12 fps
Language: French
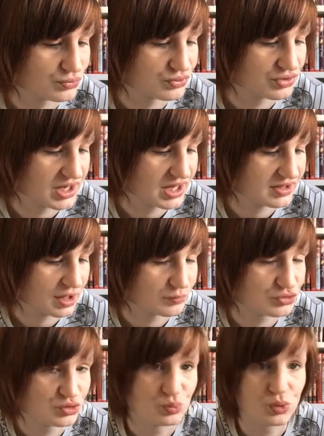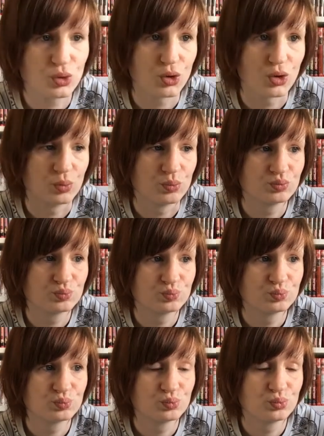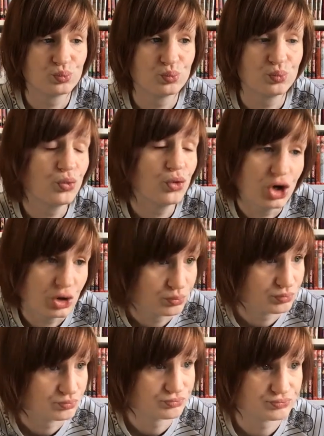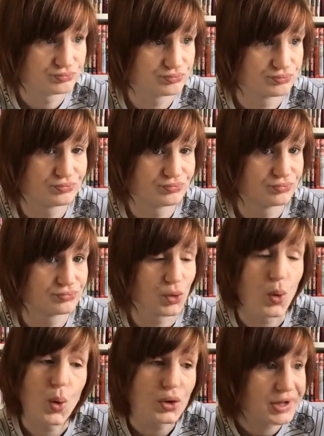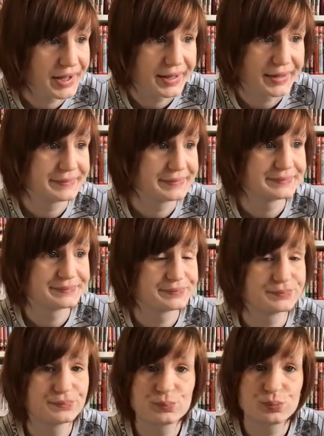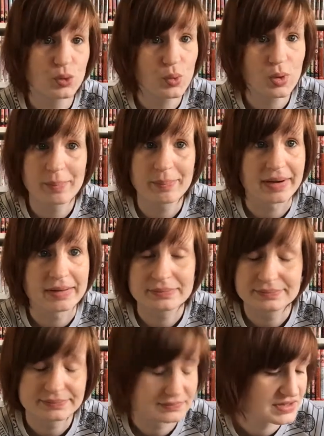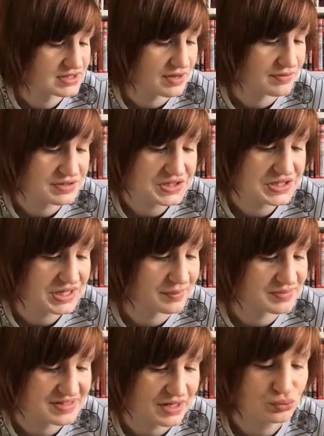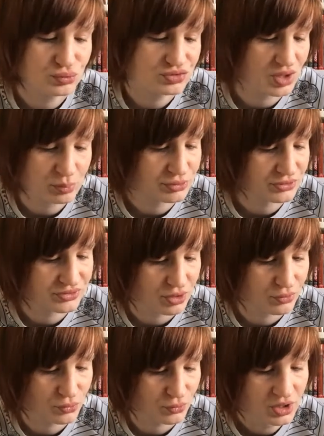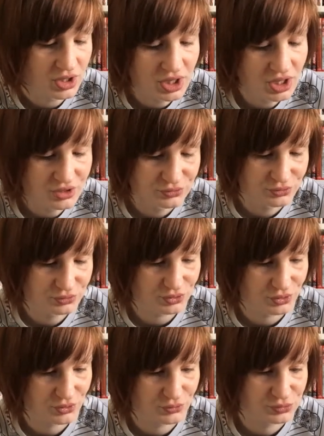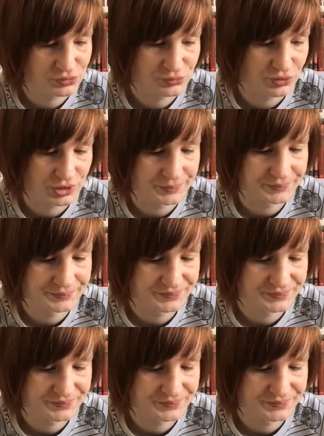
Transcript: vous allez être un petit peu... Euh, mouillé. ok, pourquoi pas. Ça finit comme ça, tout ça pour ça en gros. Donc oui, voilà.